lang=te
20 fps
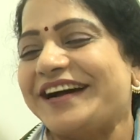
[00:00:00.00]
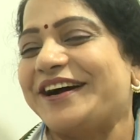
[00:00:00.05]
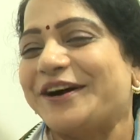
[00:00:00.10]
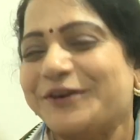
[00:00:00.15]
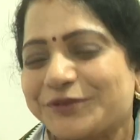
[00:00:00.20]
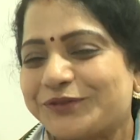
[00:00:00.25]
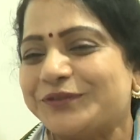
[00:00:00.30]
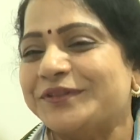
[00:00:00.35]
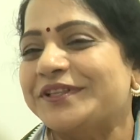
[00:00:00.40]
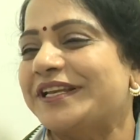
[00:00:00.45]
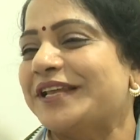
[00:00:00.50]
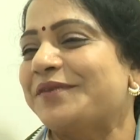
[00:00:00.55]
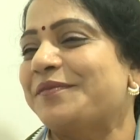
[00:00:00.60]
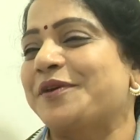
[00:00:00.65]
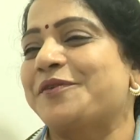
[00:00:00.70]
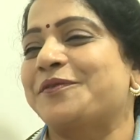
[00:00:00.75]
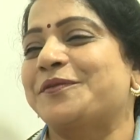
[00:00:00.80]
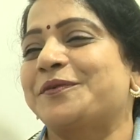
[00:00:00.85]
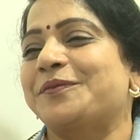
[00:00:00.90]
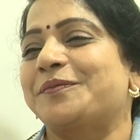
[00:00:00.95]
అవుతుందనే
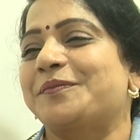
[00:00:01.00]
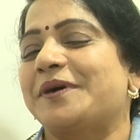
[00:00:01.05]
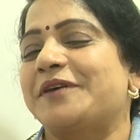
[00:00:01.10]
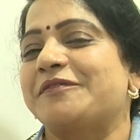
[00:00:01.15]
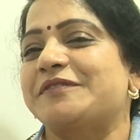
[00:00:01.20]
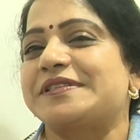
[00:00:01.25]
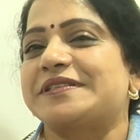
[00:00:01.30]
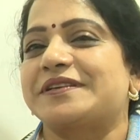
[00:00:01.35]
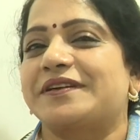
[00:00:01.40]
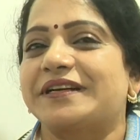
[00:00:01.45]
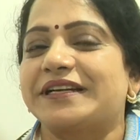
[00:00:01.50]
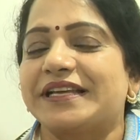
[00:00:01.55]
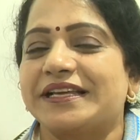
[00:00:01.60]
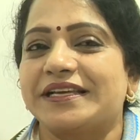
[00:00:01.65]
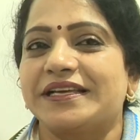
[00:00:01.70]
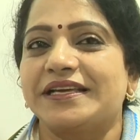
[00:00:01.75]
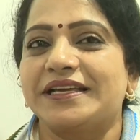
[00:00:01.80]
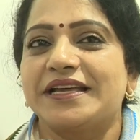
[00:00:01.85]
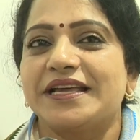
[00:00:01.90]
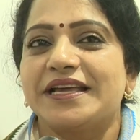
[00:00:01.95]
మేము భావిస్తున్నాం అంటే
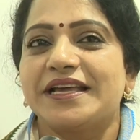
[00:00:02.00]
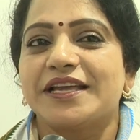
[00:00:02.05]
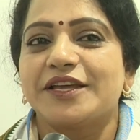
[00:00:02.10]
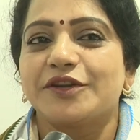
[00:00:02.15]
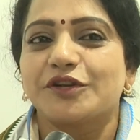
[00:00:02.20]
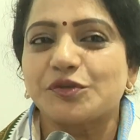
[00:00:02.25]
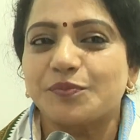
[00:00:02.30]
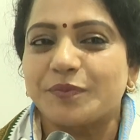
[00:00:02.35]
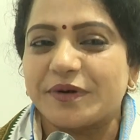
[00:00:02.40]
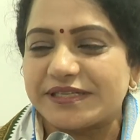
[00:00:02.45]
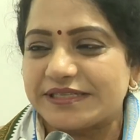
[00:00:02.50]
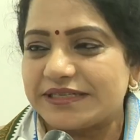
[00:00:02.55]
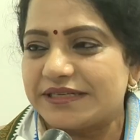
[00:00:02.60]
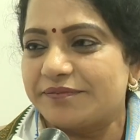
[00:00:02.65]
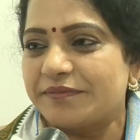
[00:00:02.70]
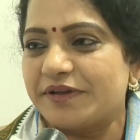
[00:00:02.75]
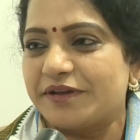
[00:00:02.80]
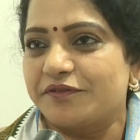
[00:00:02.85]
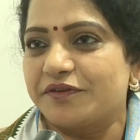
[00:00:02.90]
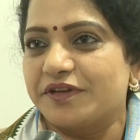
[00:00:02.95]
ఈరోజు ప్రజలు
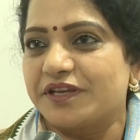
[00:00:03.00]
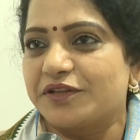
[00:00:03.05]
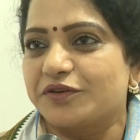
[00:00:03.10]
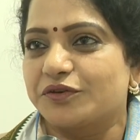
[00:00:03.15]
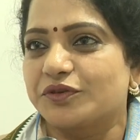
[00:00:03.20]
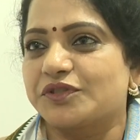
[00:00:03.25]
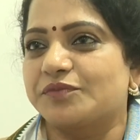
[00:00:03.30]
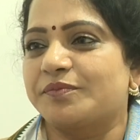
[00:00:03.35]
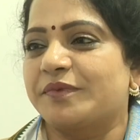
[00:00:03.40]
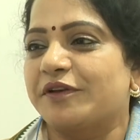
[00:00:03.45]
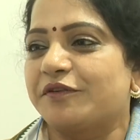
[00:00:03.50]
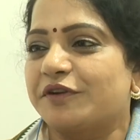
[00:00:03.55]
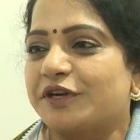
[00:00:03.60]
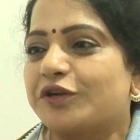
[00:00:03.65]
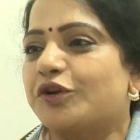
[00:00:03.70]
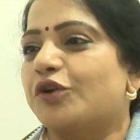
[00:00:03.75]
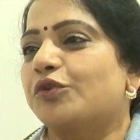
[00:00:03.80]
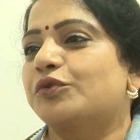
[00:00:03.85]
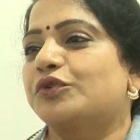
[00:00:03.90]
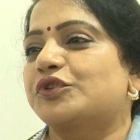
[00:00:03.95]
మేము ఈరోజు మేము
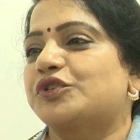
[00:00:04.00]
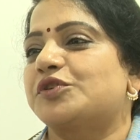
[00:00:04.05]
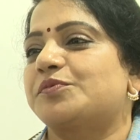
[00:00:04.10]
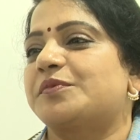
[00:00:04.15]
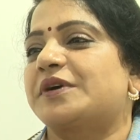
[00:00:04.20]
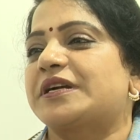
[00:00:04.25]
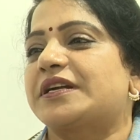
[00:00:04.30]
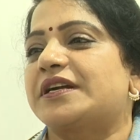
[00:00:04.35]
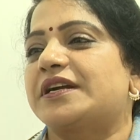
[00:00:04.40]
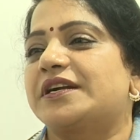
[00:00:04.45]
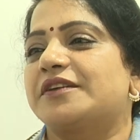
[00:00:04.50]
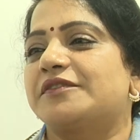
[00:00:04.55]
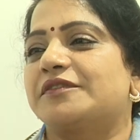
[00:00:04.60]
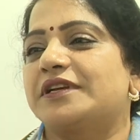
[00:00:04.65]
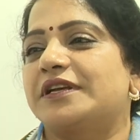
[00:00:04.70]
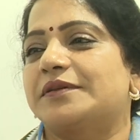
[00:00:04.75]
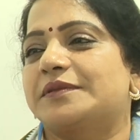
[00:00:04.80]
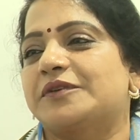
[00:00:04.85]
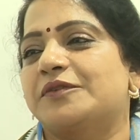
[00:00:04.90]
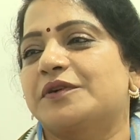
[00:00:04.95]
ఇంట్లో కూర్చొని మాట్లాడడం
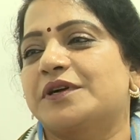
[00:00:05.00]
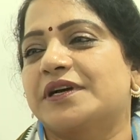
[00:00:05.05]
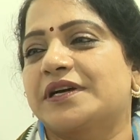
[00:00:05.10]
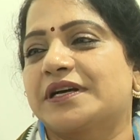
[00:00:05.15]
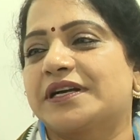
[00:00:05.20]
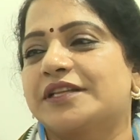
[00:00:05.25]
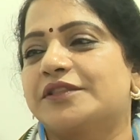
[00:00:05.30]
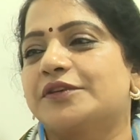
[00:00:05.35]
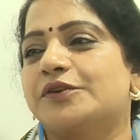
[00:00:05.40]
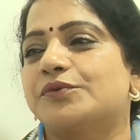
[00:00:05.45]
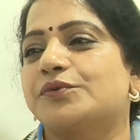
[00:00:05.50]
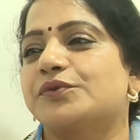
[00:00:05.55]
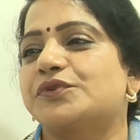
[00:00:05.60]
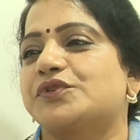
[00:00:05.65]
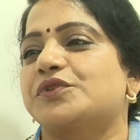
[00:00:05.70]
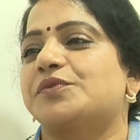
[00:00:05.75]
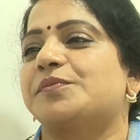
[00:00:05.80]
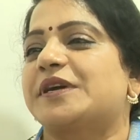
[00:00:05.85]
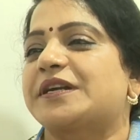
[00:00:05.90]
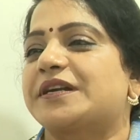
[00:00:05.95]
లేకపోతే ఒక గదిలో
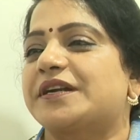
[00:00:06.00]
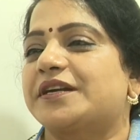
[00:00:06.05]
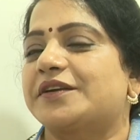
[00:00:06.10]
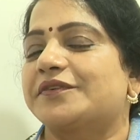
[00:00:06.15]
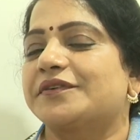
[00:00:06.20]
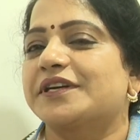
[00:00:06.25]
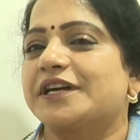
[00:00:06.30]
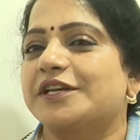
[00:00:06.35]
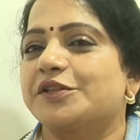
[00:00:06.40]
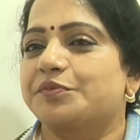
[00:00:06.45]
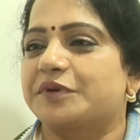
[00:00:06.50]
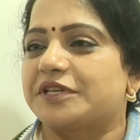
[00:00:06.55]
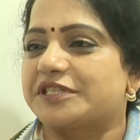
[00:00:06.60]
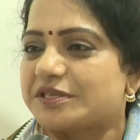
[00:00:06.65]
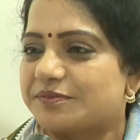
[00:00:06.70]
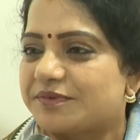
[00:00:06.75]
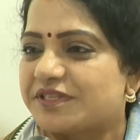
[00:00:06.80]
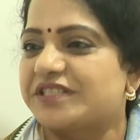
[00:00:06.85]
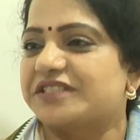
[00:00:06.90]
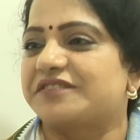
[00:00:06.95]
కూర్చొని మాట్లాడటం కాదు
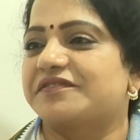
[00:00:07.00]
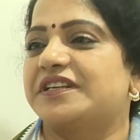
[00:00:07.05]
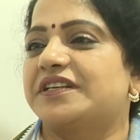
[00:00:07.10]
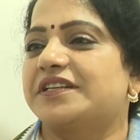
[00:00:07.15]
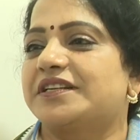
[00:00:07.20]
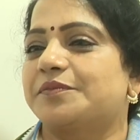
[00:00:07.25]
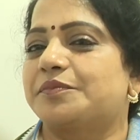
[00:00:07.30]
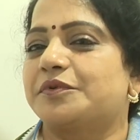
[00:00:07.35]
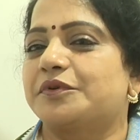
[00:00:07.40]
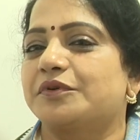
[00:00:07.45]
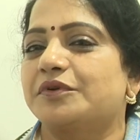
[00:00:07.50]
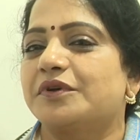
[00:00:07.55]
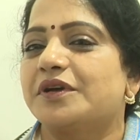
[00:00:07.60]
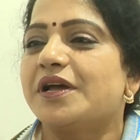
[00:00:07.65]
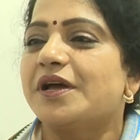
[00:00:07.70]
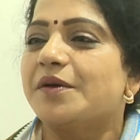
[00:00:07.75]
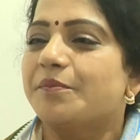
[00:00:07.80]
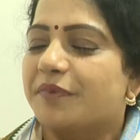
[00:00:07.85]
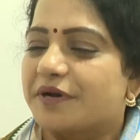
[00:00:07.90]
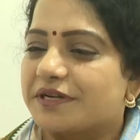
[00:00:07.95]
ప్రజల మధ్యకి వెళ్ళినప్పుడు
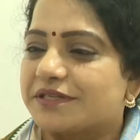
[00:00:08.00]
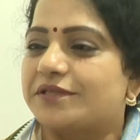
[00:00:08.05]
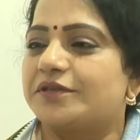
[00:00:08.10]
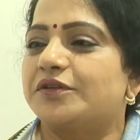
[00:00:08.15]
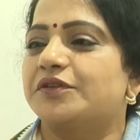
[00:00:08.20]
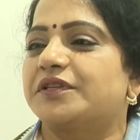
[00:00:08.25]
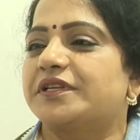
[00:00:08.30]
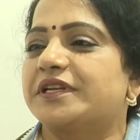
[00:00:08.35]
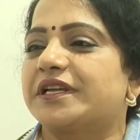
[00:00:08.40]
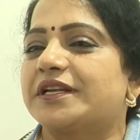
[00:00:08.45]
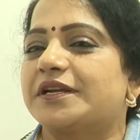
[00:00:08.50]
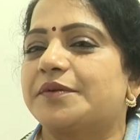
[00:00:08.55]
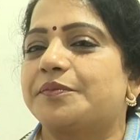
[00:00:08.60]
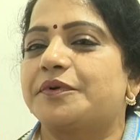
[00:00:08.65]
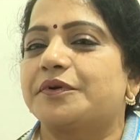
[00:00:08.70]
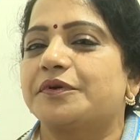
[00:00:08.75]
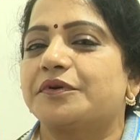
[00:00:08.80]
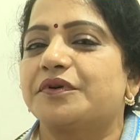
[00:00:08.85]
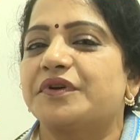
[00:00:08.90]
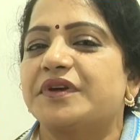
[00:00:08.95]
ప్రజల్లో
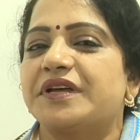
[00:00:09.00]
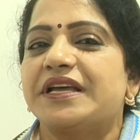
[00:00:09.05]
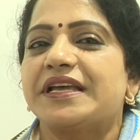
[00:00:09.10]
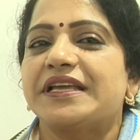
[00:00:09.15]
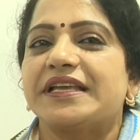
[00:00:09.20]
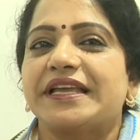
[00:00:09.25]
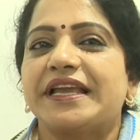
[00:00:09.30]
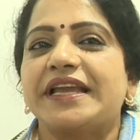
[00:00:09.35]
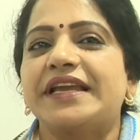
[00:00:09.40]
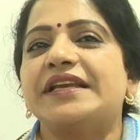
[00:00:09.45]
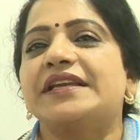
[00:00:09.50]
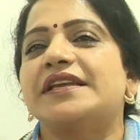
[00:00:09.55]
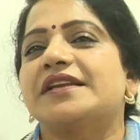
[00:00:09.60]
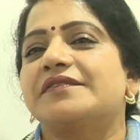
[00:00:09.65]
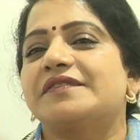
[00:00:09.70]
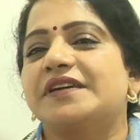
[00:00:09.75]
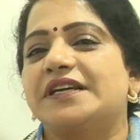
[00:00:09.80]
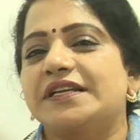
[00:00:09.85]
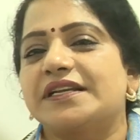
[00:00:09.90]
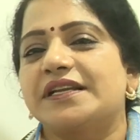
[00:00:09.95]
తిరిగినప్పుడు ఏ ఇంటికి
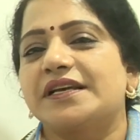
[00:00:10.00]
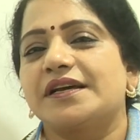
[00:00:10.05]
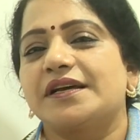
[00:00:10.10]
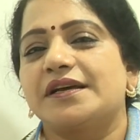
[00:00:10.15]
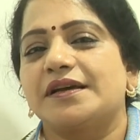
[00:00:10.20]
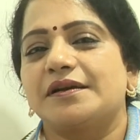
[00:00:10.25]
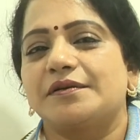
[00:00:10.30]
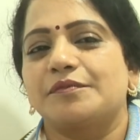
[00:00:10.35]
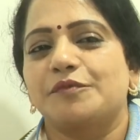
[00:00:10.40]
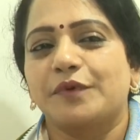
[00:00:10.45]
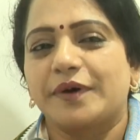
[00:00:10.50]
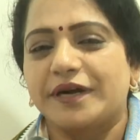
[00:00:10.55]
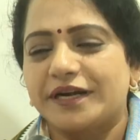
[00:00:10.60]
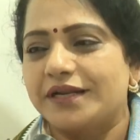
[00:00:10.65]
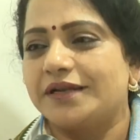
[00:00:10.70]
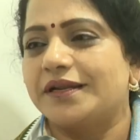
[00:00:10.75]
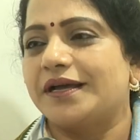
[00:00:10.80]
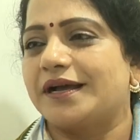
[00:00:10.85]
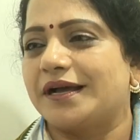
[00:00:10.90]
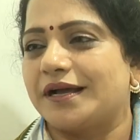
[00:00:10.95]
వెళ్ళినా
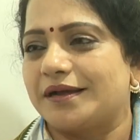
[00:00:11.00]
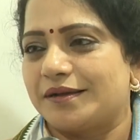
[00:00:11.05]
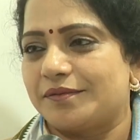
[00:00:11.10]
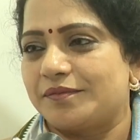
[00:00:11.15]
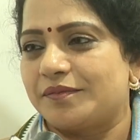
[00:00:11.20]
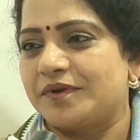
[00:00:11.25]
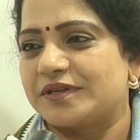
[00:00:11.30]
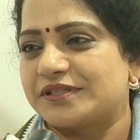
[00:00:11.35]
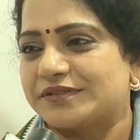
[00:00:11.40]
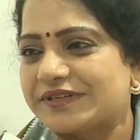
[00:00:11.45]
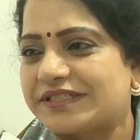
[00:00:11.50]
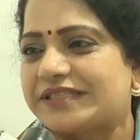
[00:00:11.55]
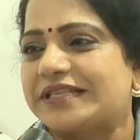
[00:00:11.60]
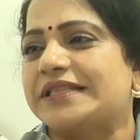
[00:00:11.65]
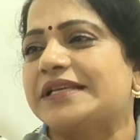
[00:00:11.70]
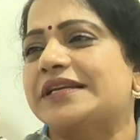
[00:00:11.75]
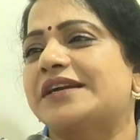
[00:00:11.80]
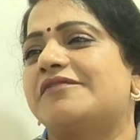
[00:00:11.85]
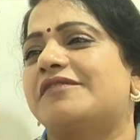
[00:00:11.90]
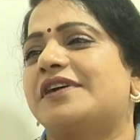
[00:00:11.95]
మహిళల మా
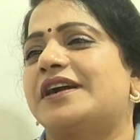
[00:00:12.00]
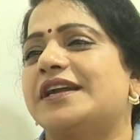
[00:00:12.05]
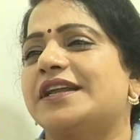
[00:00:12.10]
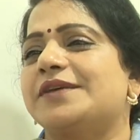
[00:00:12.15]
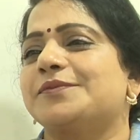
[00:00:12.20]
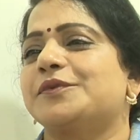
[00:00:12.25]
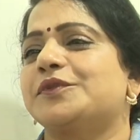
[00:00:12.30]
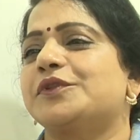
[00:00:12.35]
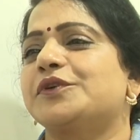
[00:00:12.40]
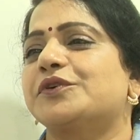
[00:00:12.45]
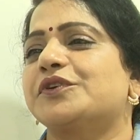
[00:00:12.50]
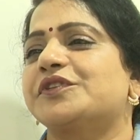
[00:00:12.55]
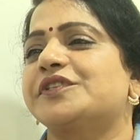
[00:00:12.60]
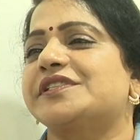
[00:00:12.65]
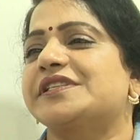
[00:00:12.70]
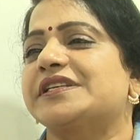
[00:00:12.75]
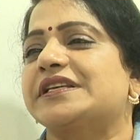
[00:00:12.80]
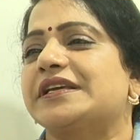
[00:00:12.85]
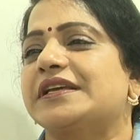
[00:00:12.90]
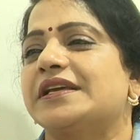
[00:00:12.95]
స్వచ్ఛందంగా వాళ్లే
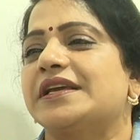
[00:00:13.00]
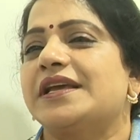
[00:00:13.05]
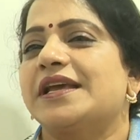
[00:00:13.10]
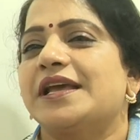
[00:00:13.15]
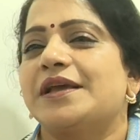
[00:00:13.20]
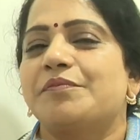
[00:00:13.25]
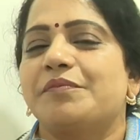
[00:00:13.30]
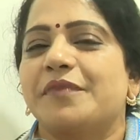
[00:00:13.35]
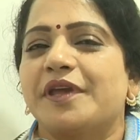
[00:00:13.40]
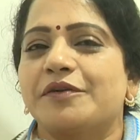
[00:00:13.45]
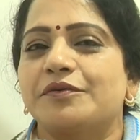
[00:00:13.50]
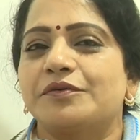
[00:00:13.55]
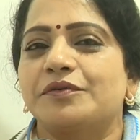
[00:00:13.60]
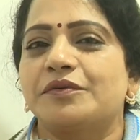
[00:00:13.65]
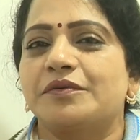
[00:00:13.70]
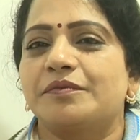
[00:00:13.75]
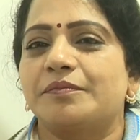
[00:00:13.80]
ముందుకొచ్చి మేము